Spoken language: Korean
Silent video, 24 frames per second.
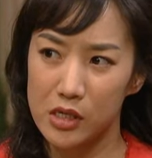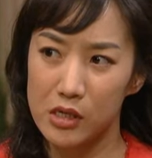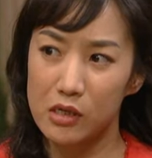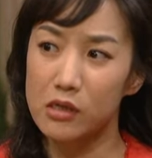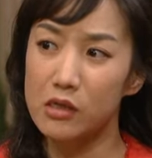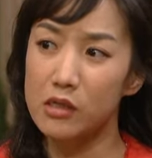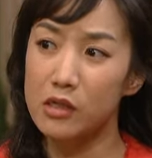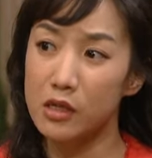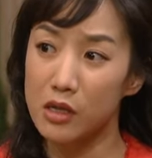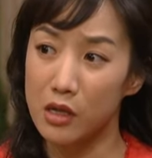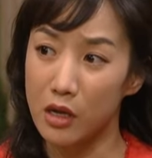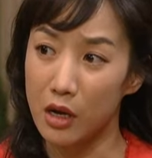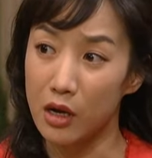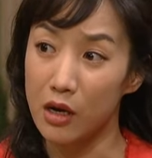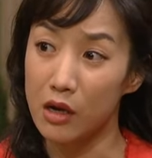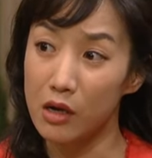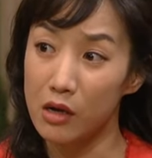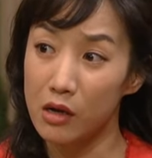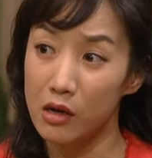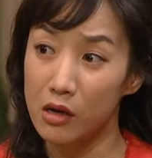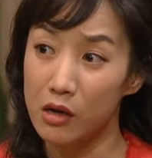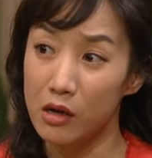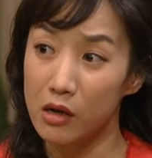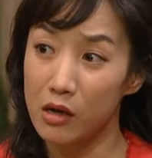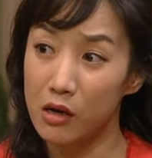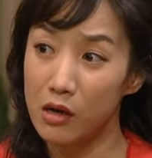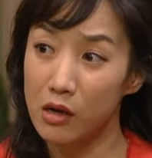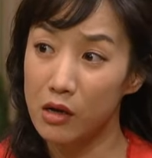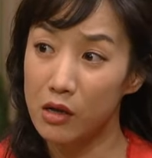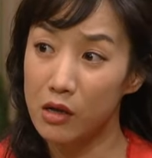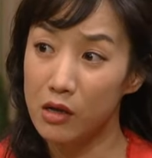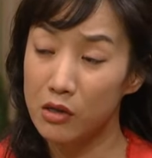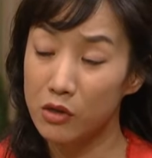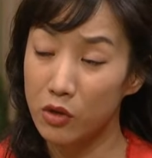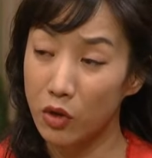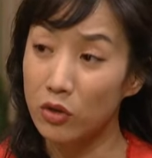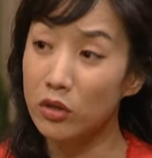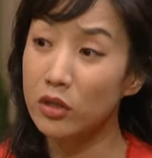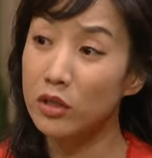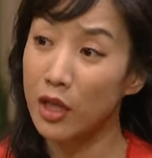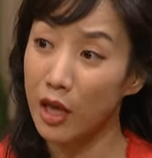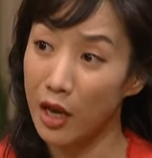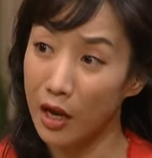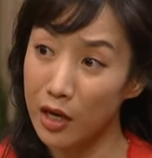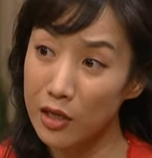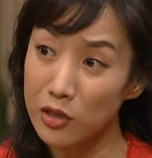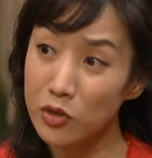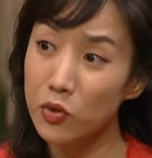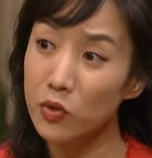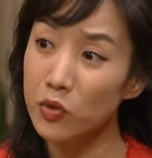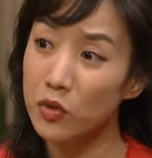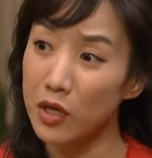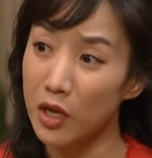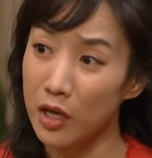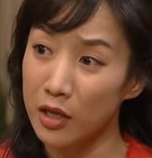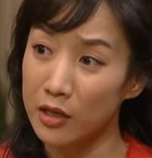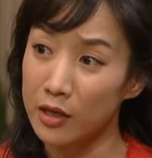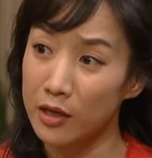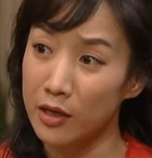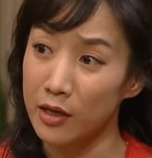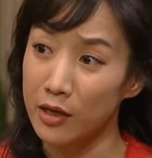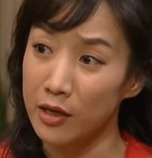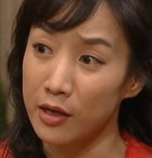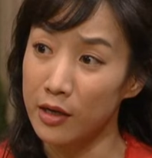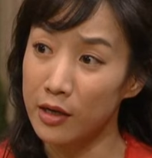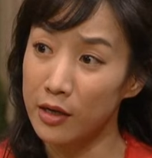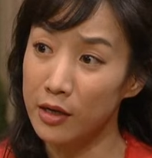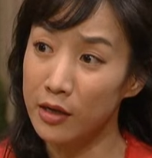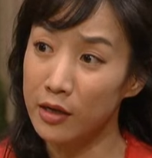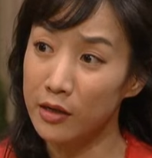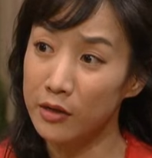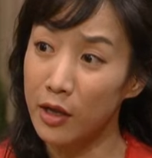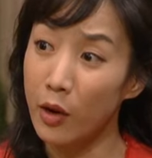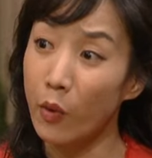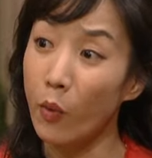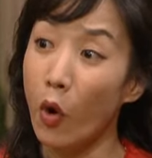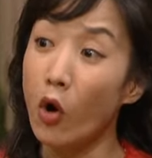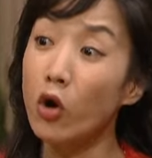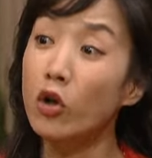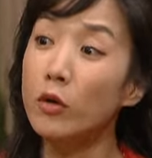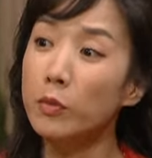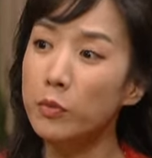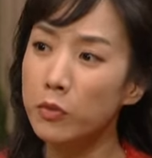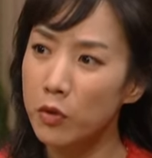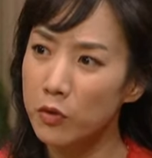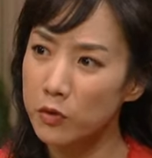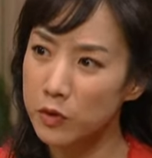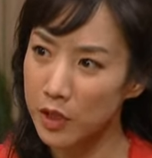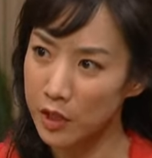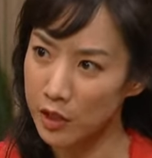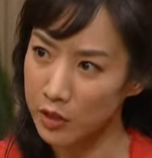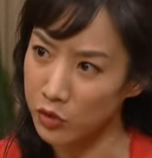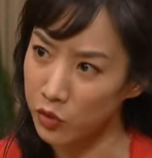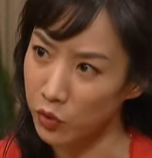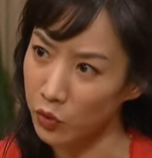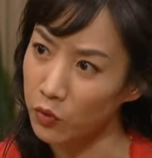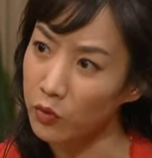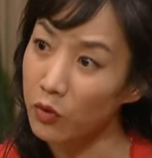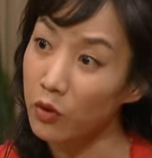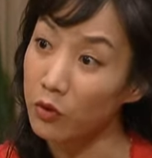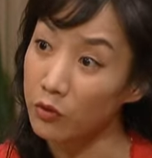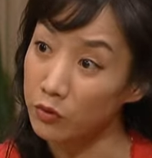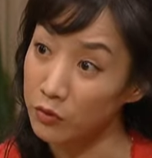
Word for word: 그러니까 너는 내가 좋은 게 아니라 내 월급 통장이 좋은